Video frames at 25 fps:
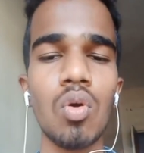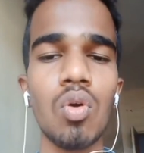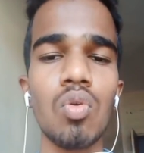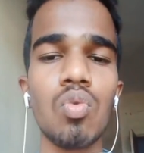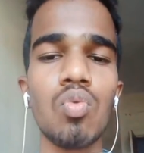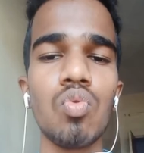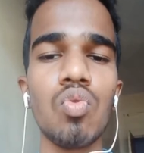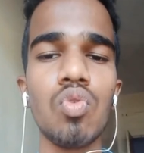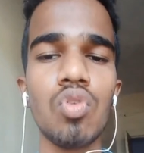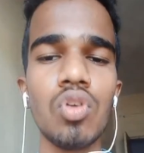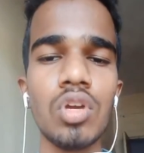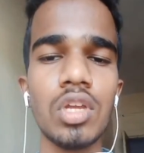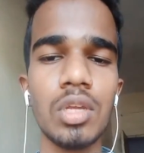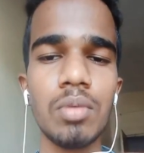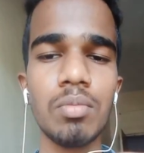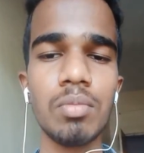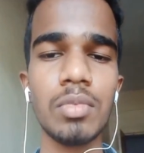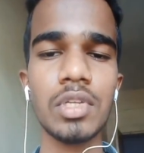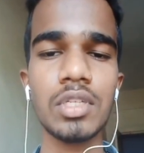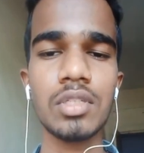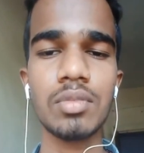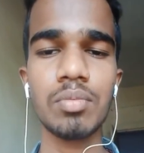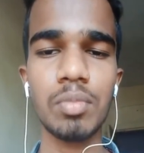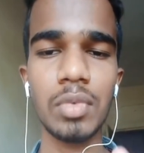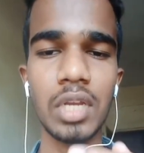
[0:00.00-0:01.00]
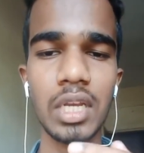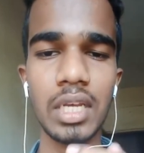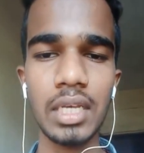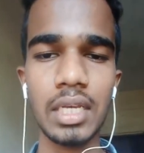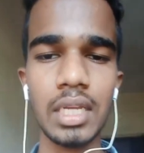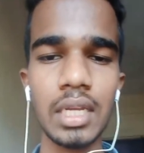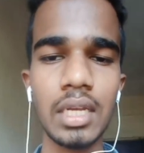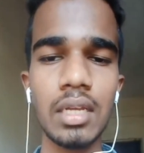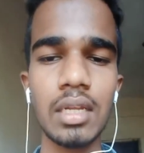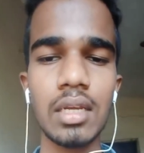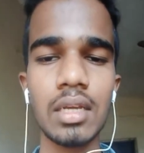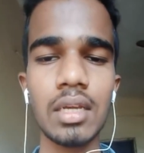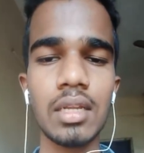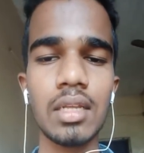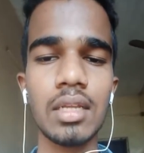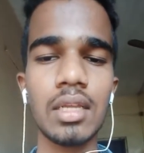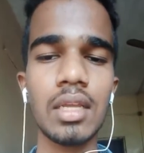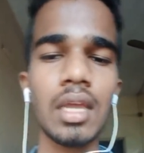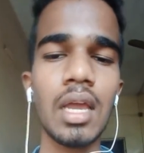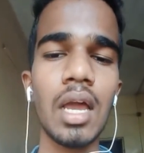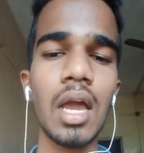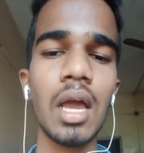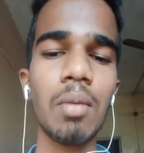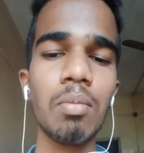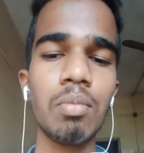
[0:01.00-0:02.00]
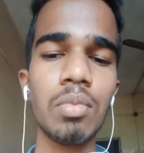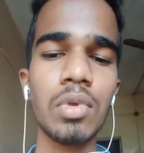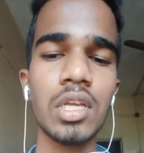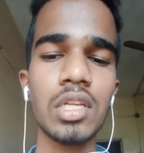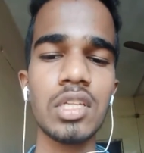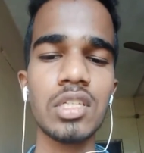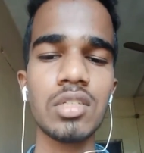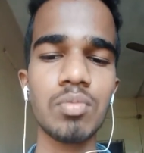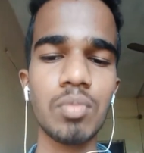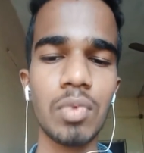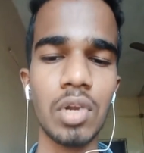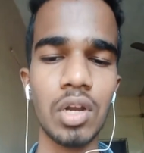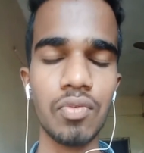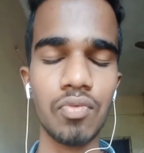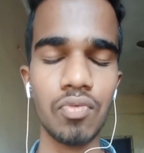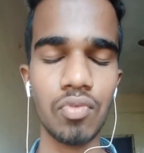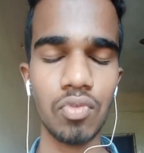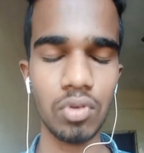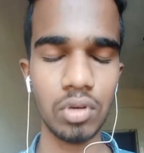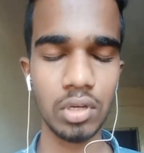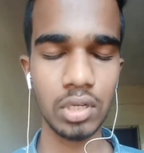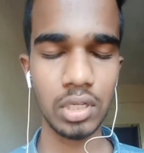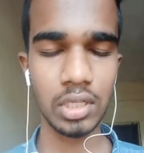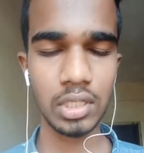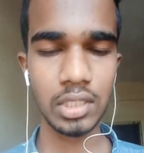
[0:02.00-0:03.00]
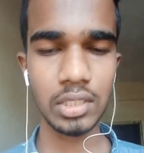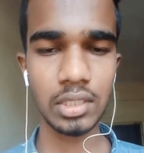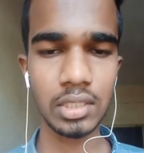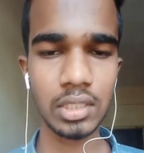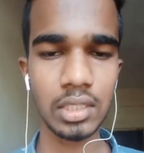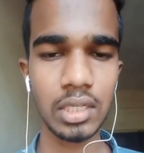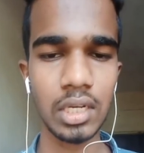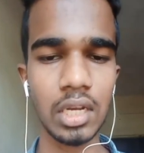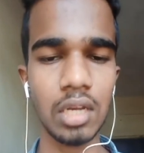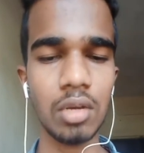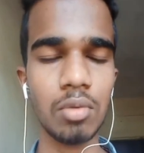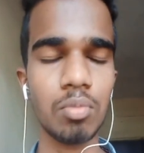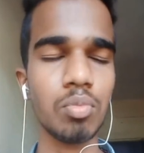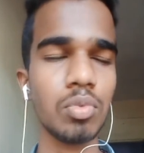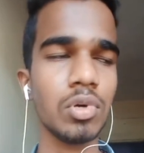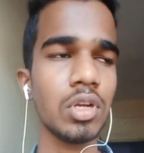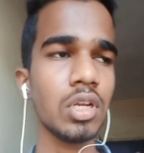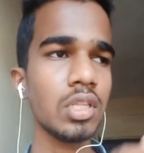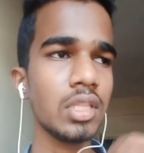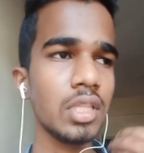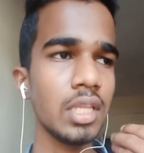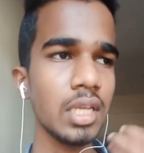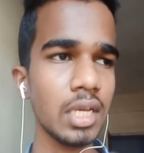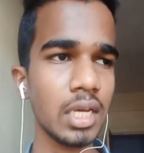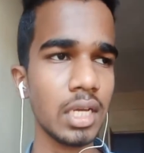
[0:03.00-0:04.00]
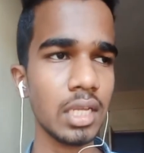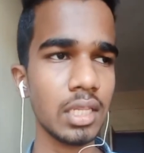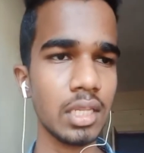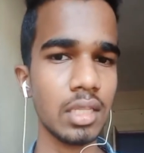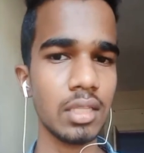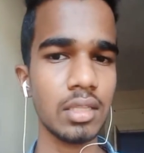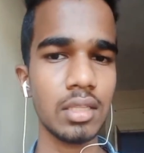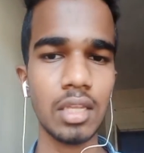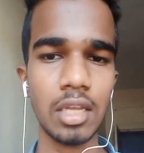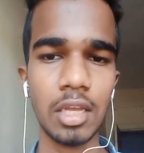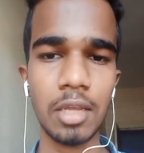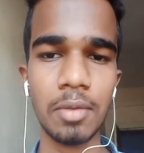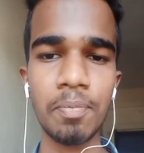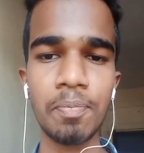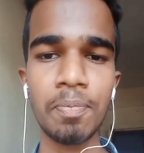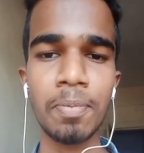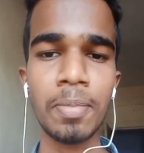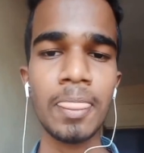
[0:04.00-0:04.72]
और वो इमेज मेंटेन करके आपके स्मार्टफोन की स्क्रीन पर दिखा देता है